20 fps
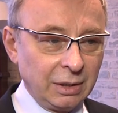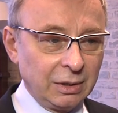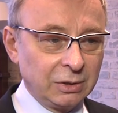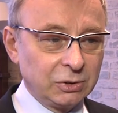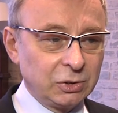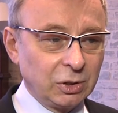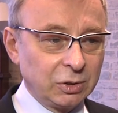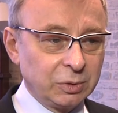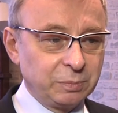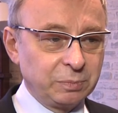
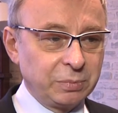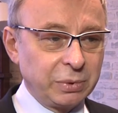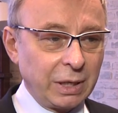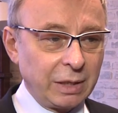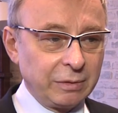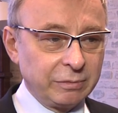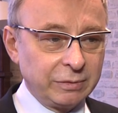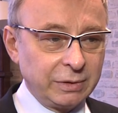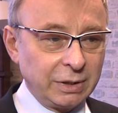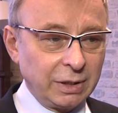Stąd Stąd
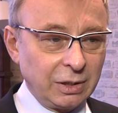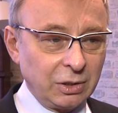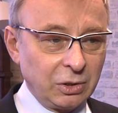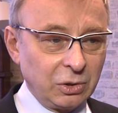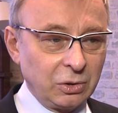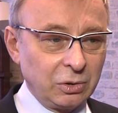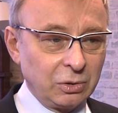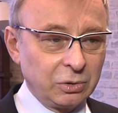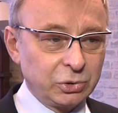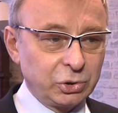prawda
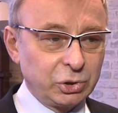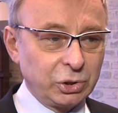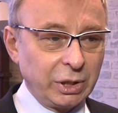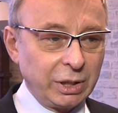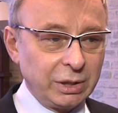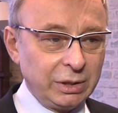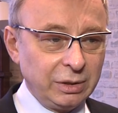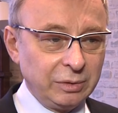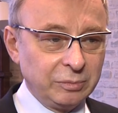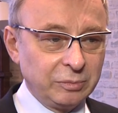o
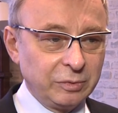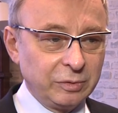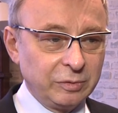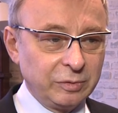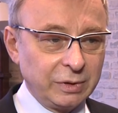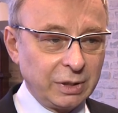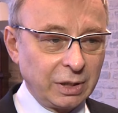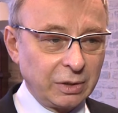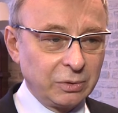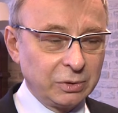średnim
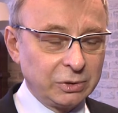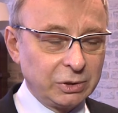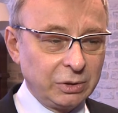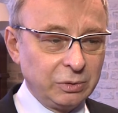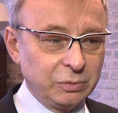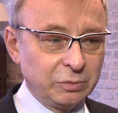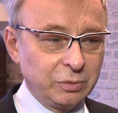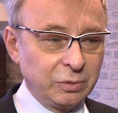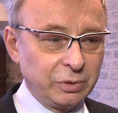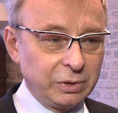
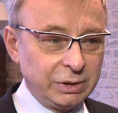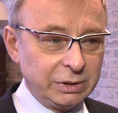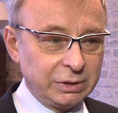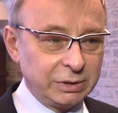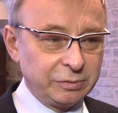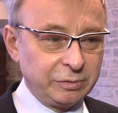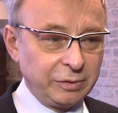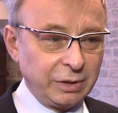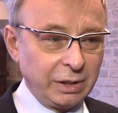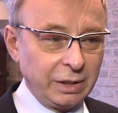wynagrodzeniu w
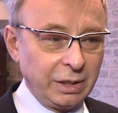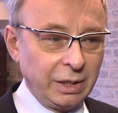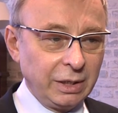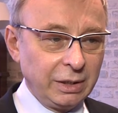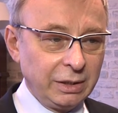górnictwie